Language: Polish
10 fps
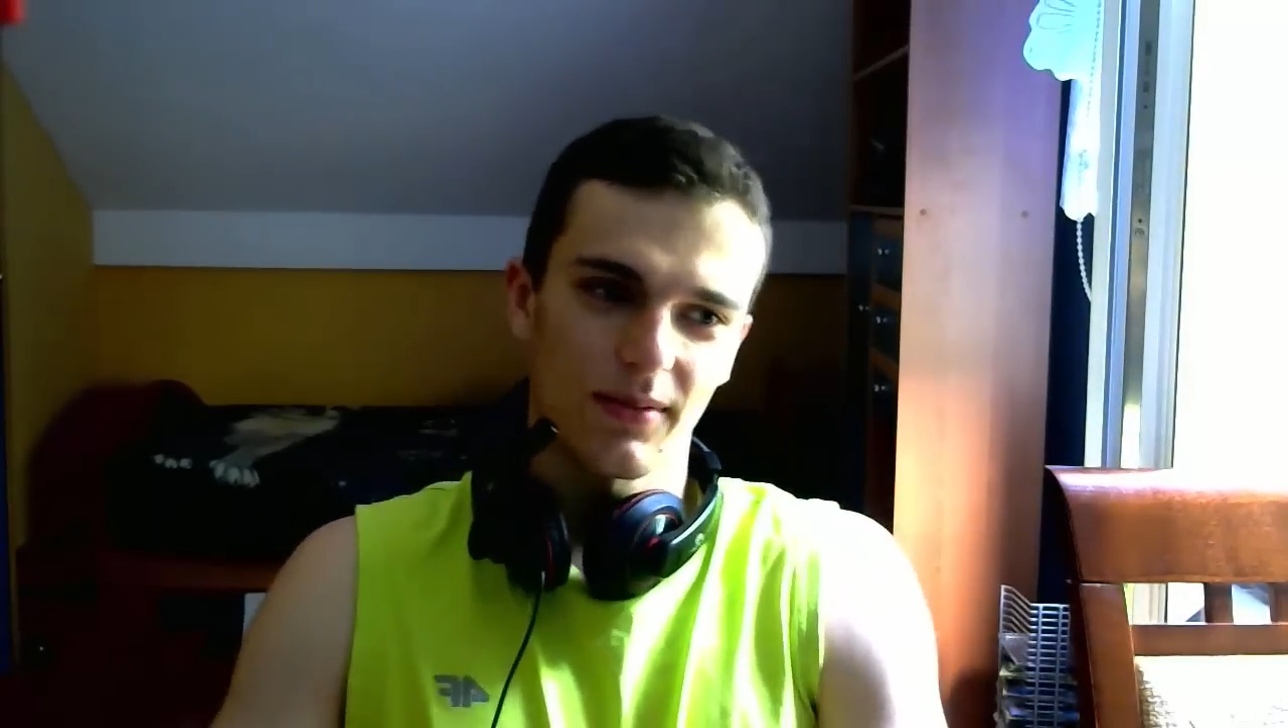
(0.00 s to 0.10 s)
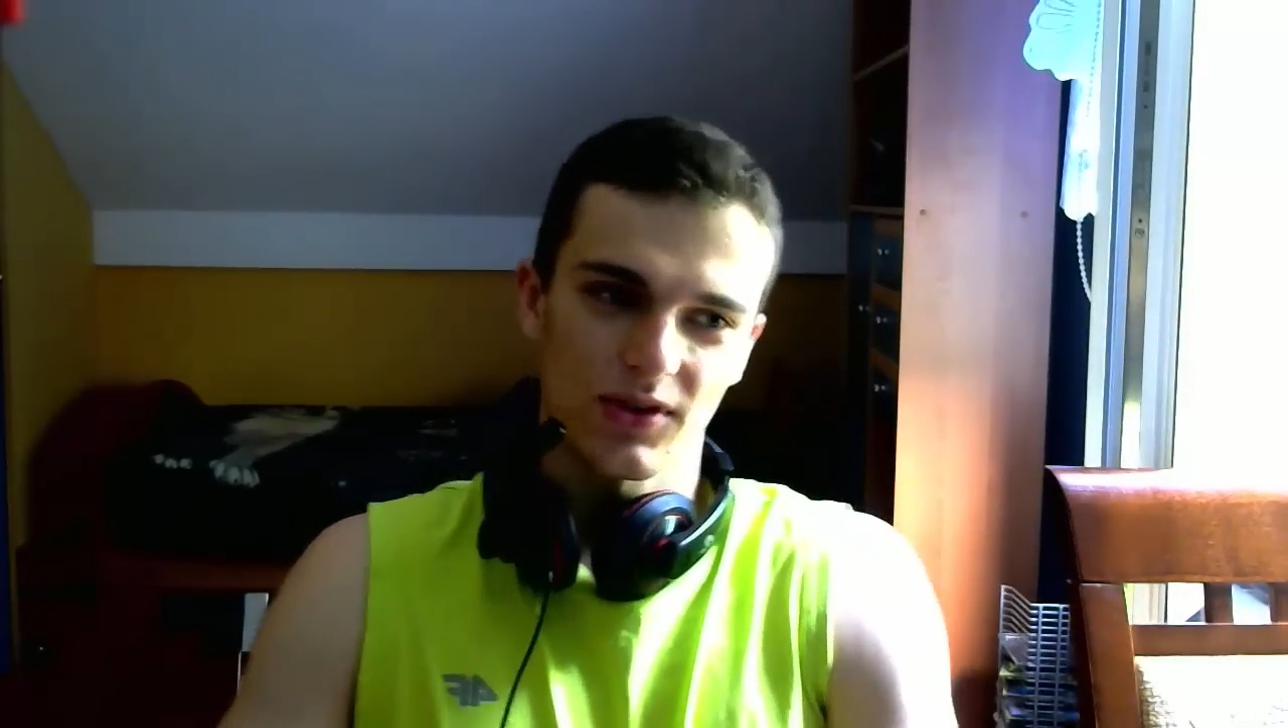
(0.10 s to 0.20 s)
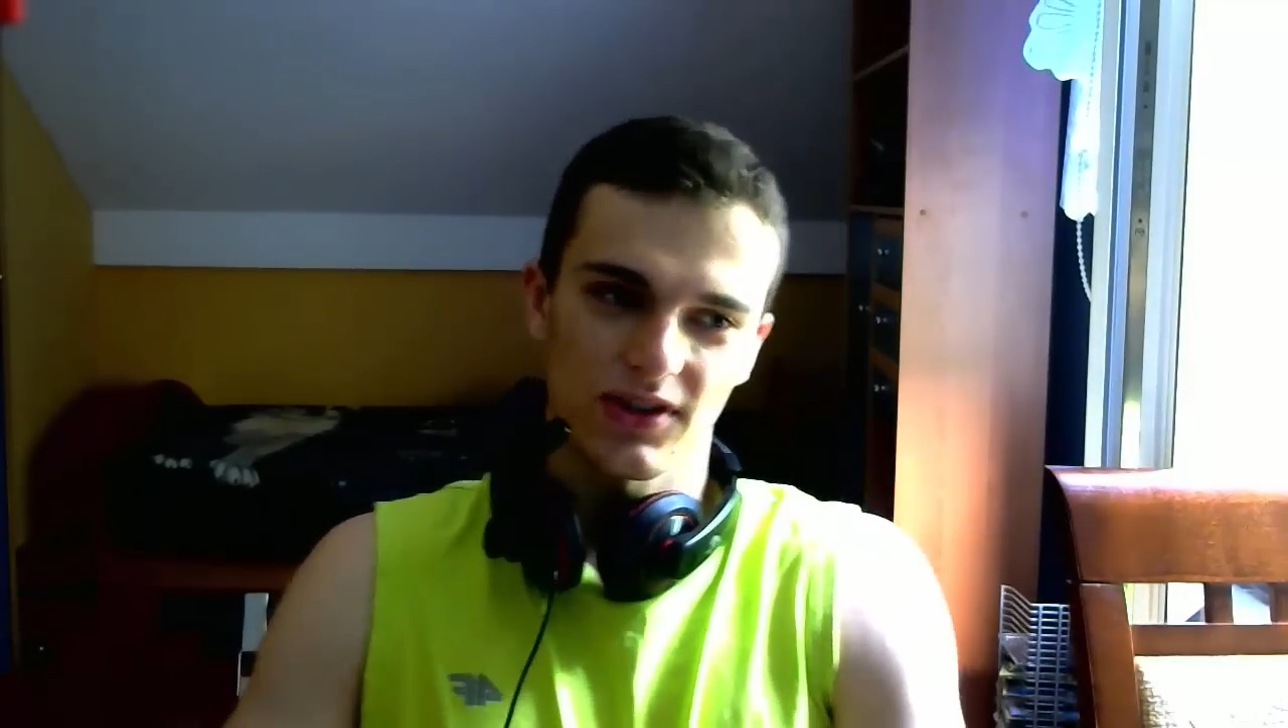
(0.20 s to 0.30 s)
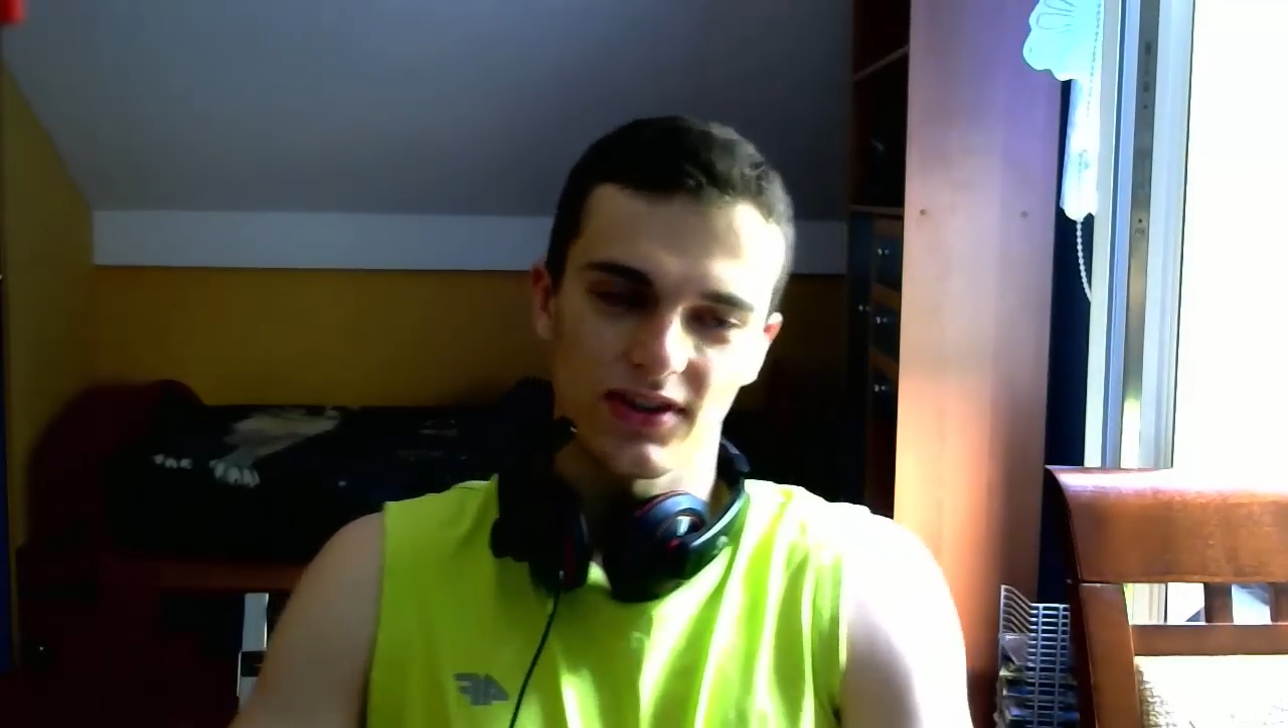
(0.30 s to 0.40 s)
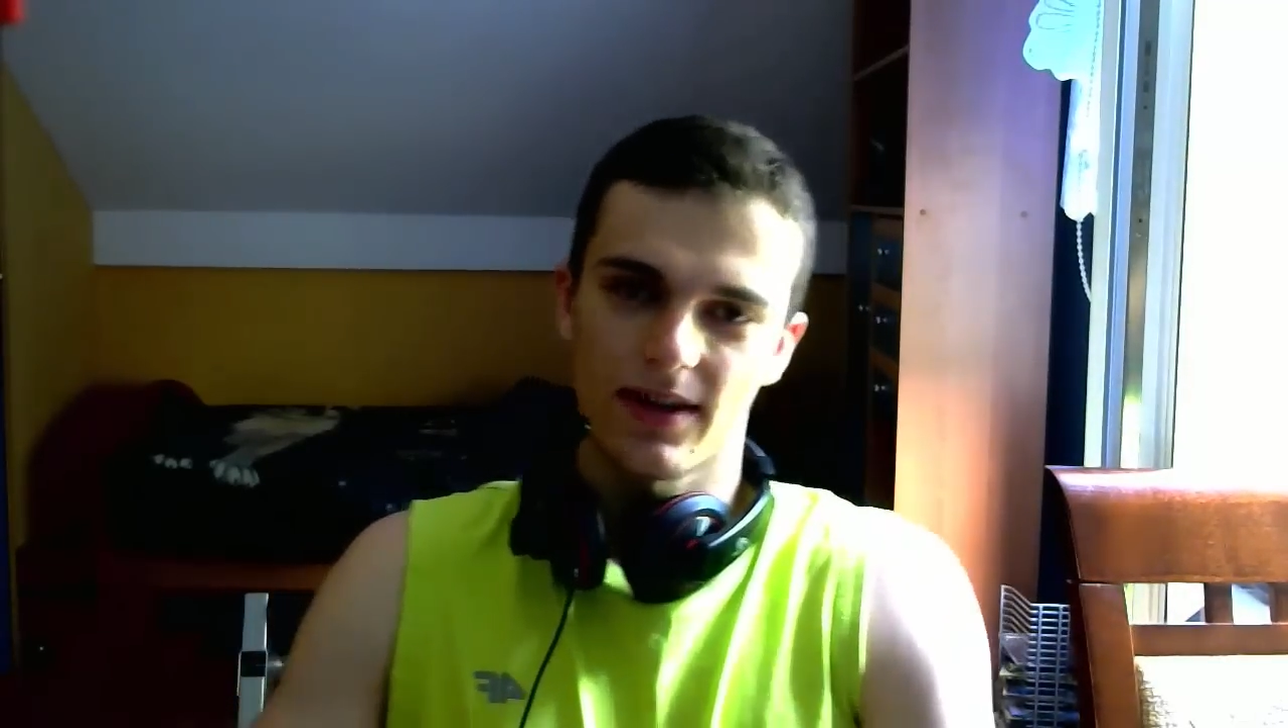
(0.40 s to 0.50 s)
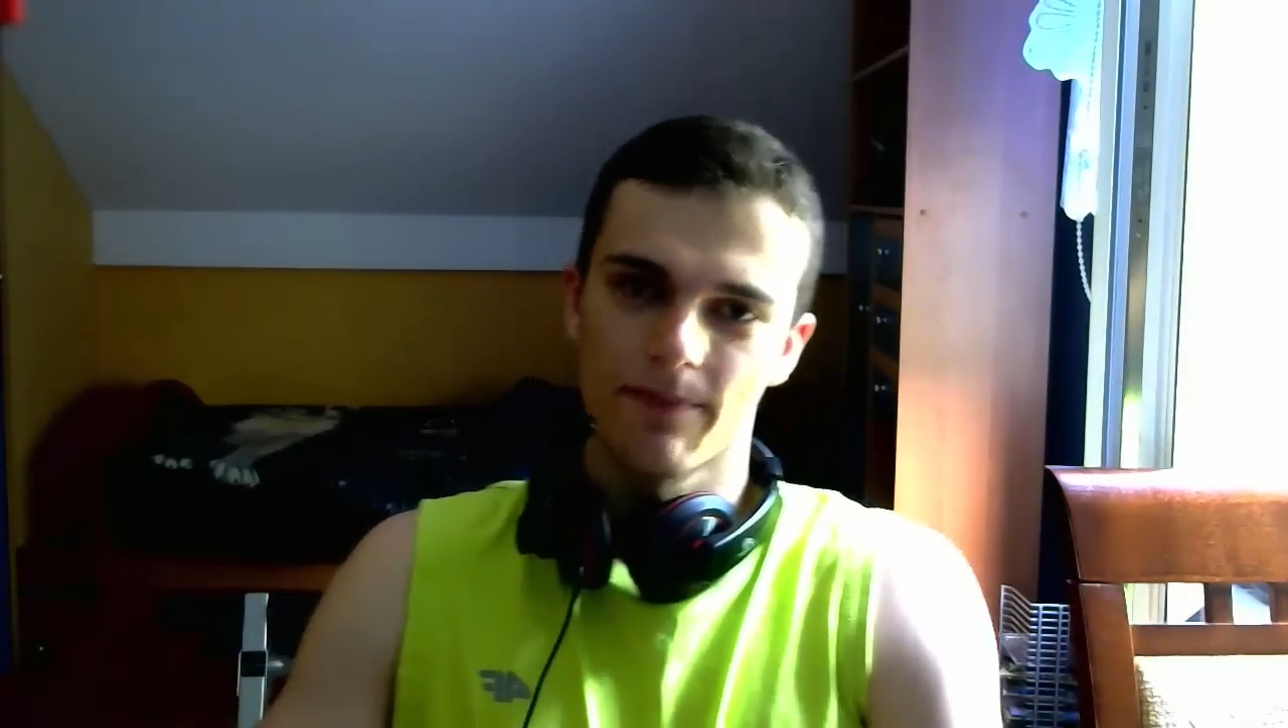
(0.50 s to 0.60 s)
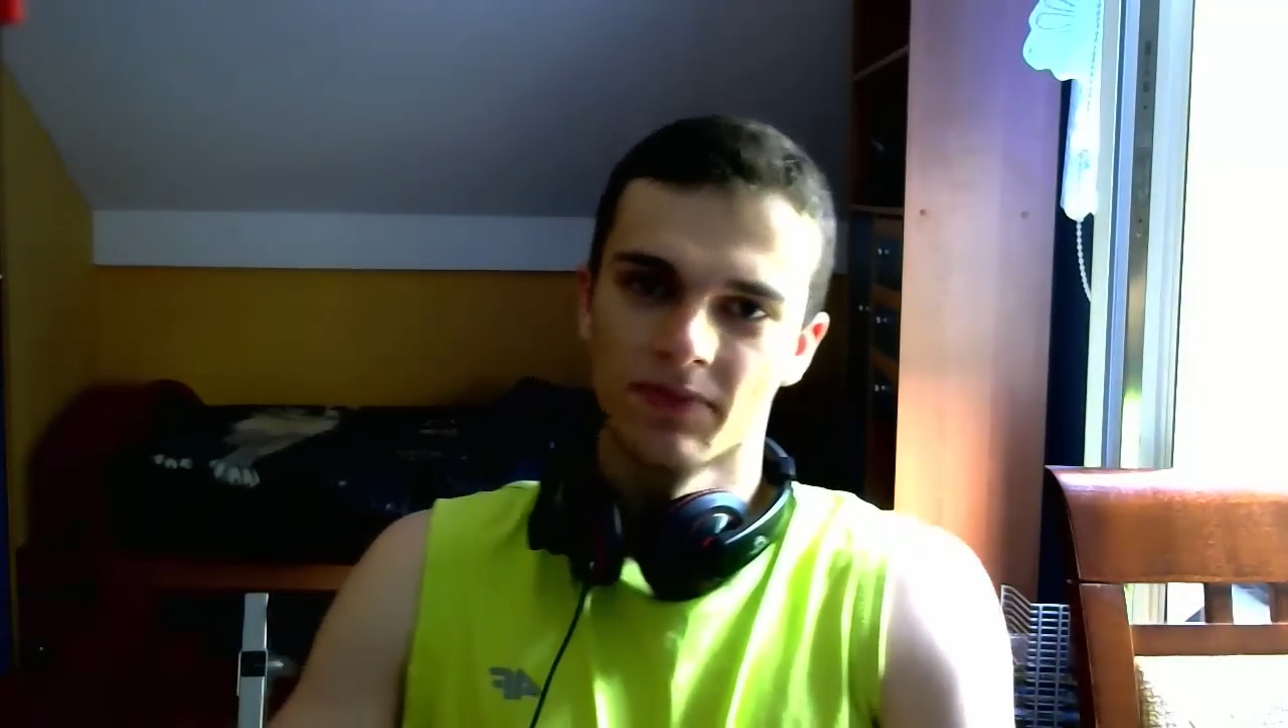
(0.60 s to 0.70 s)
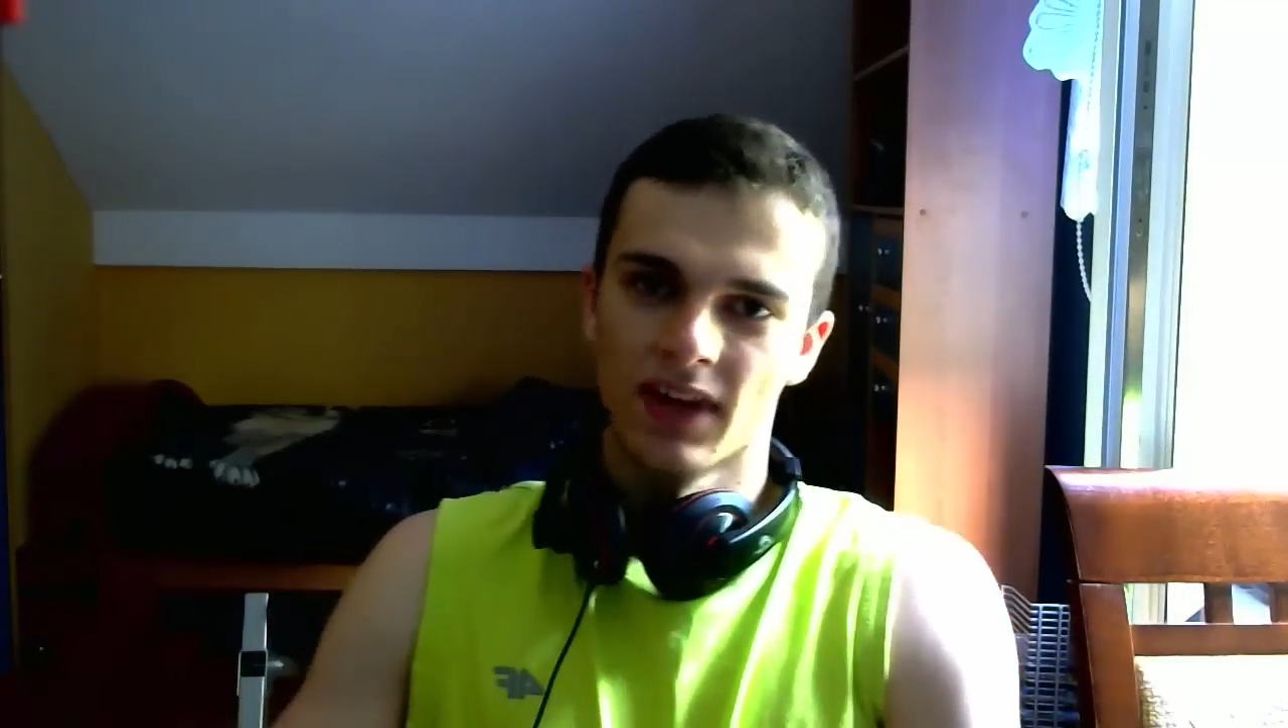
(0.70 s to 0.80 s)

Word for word: może ze